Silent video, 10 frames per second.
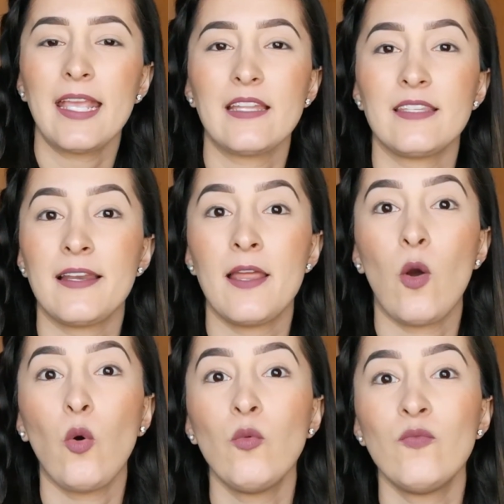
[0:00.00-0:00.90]
que tiene
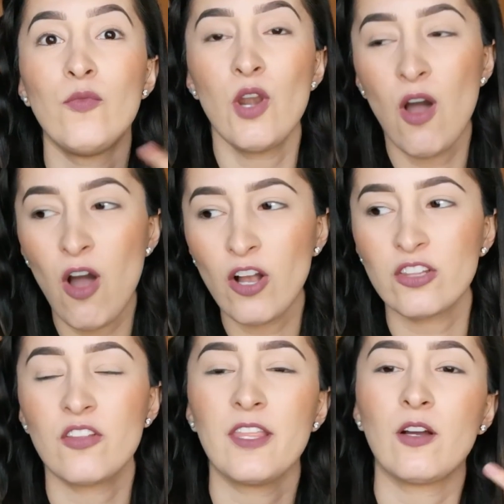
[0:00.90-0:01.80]
un
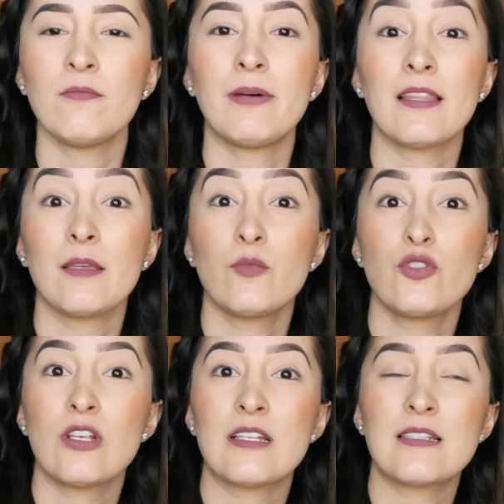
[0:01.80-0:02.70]
blog donde comparte
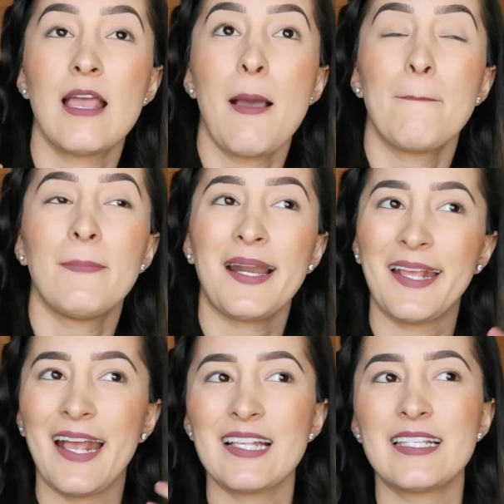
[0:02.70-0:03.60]
muchas
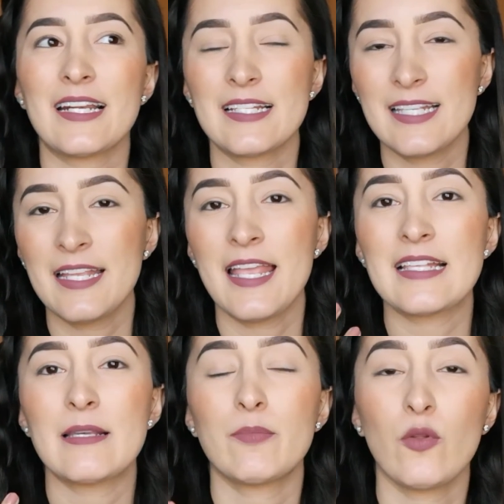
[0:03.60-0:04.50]
marcas y
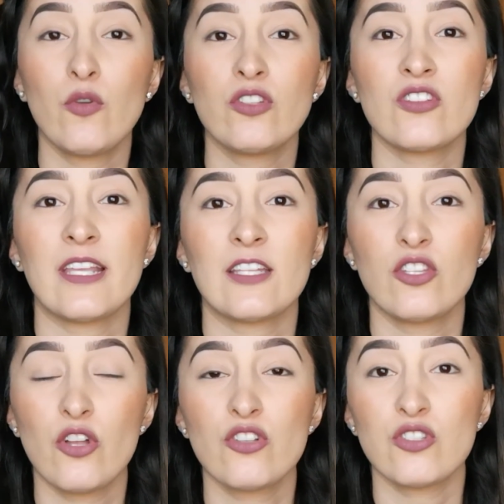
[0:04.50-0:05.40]
reseñas de productos que
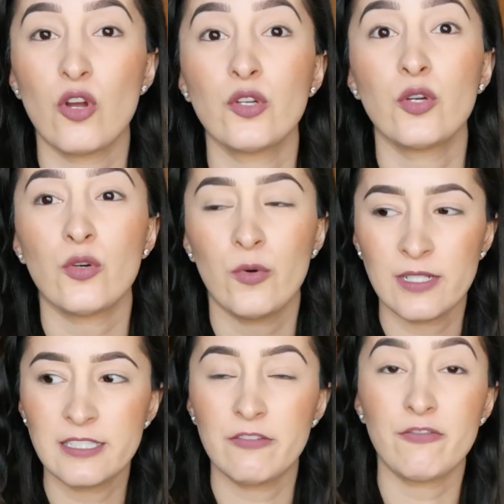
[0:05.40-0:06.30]
todos son
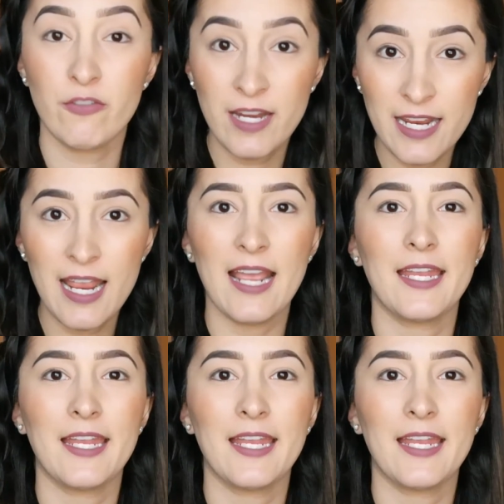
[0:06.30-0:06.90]
cruelty free.